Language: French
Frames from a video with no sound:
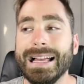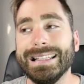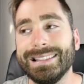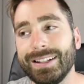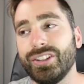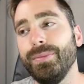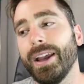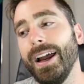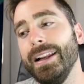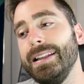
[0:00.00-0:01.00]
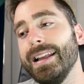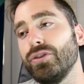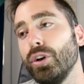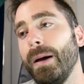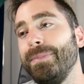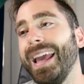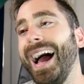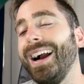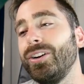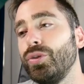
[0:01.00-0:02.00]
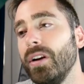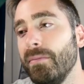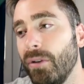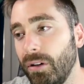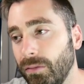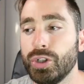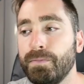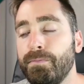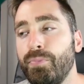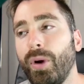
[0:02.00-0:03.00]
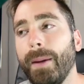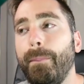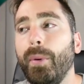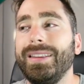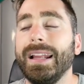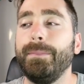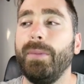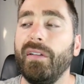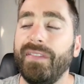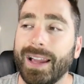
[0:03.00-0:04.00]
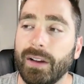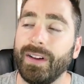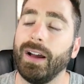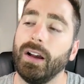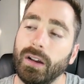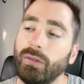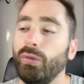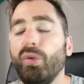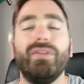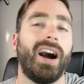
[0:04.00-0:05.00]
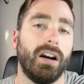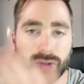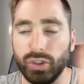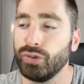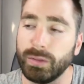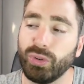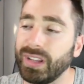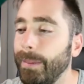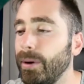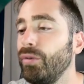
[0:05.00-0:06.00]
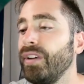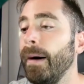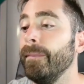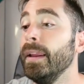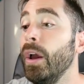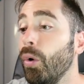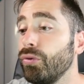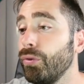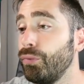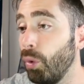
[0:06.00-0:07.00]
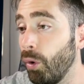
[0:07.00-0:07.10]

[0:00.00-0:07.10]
Cette Chemira élite, là, sur le papier, actuellement, je pourrais peut-être pas en faire... Enfin, on verra. Si, je vais te montrer après, on verra. On s'en fout.